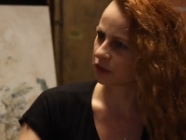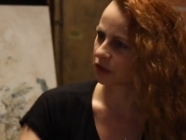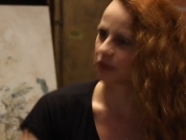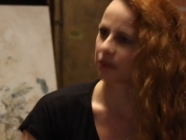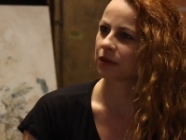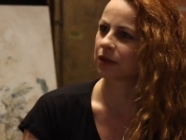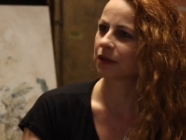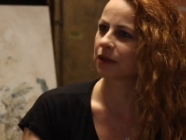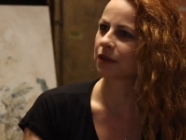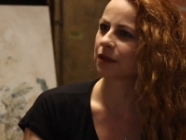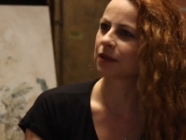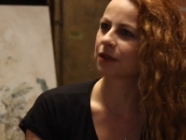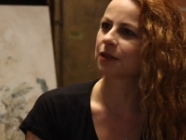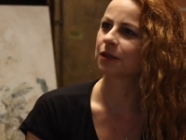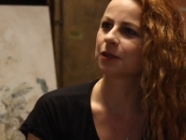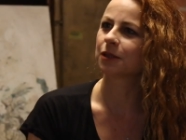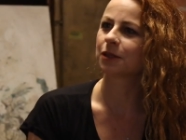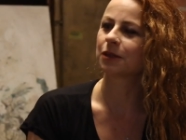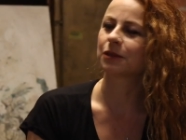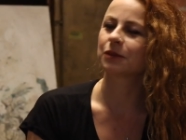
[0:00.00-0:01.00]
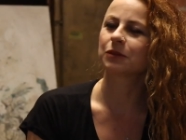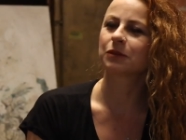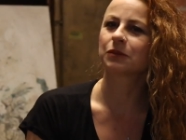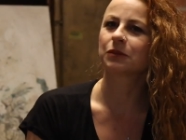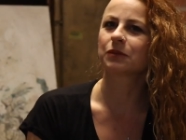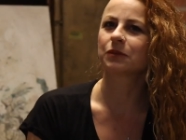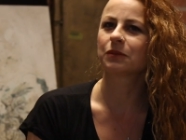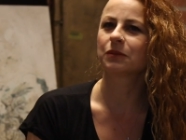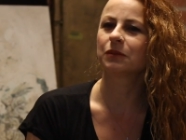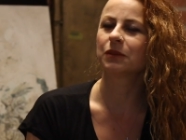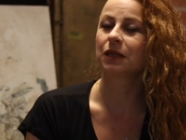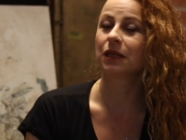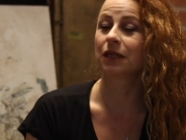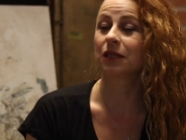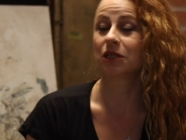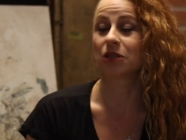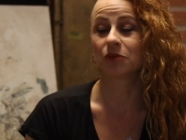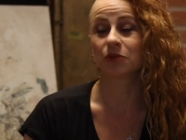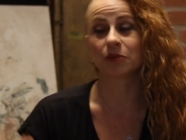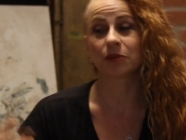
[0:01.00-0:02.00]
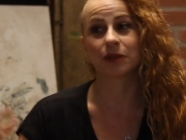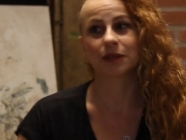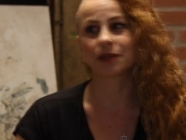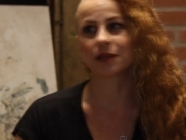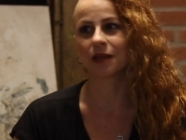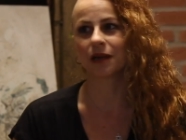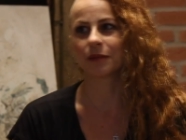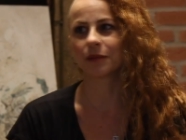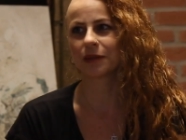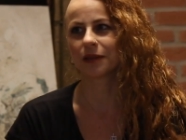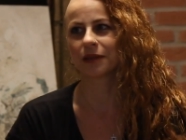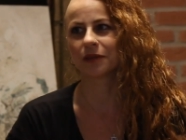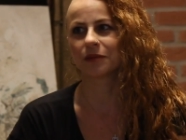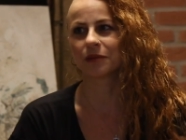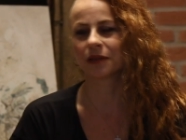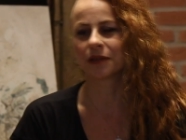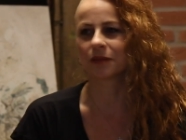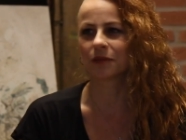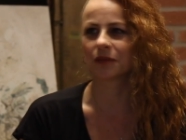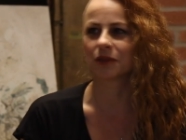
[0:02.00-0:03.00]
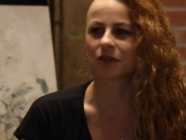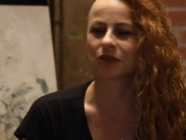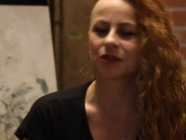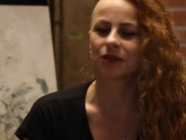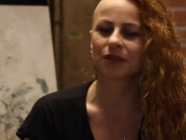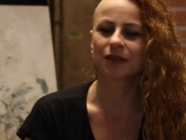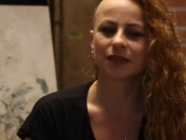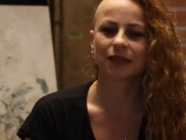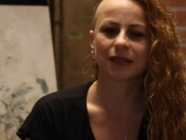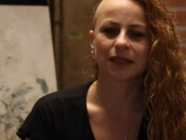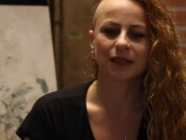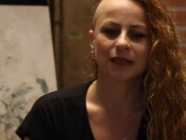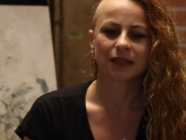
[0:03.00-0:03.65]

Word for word: Orada bir e, ilginç bir beslenmeydi benim için.